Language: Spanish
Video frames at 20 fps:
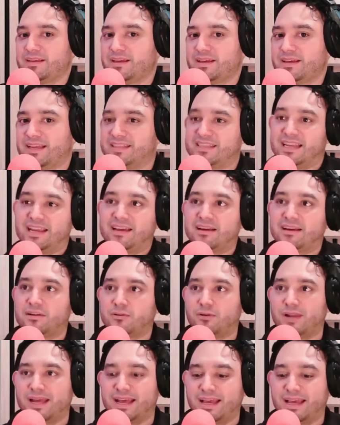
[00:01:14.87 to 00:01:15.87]
que tienen que ver
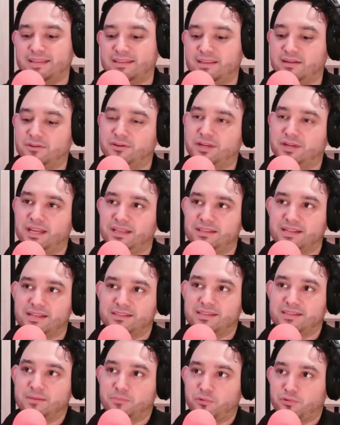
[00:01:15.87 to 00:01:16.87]
con la heterogeneidad
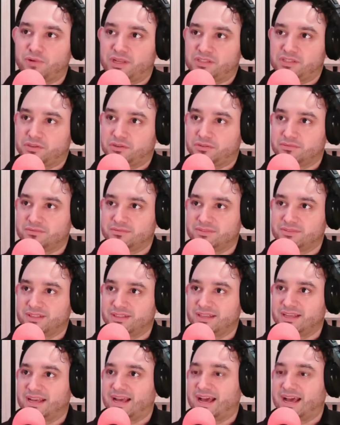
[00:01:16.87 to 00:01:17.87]
de la población.
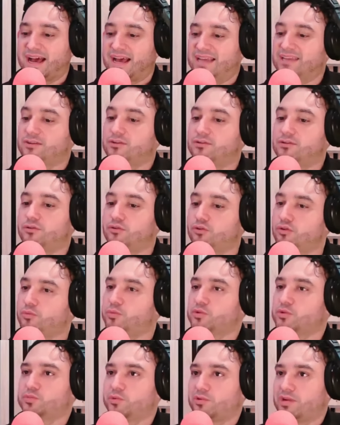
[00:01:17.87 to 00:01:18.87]
Hay
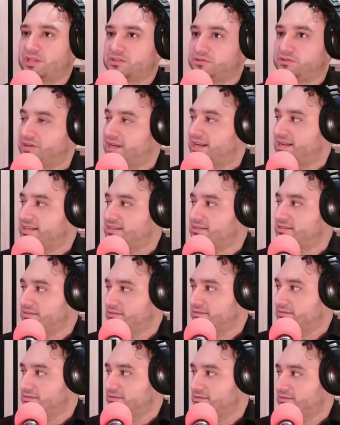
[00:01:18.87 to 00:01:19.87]
grupos
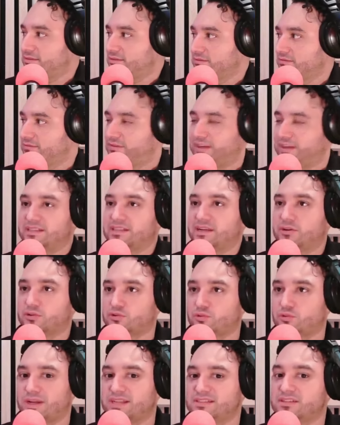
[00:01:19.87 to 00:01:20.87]
poblacionales frente a los
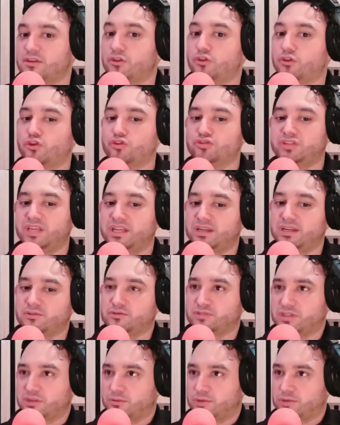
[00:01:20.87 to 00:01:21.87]
cuales no tiene
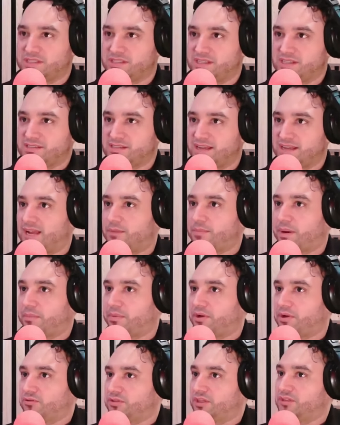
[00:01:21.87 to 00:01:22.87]
consecuencias el
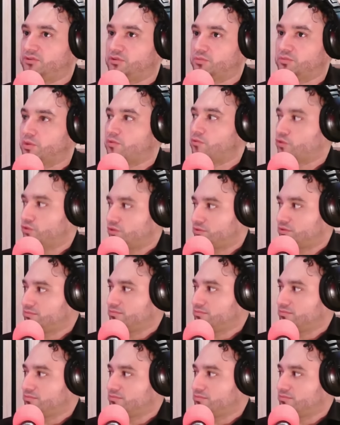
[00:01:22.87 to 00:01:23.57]
papelón del jumbo bot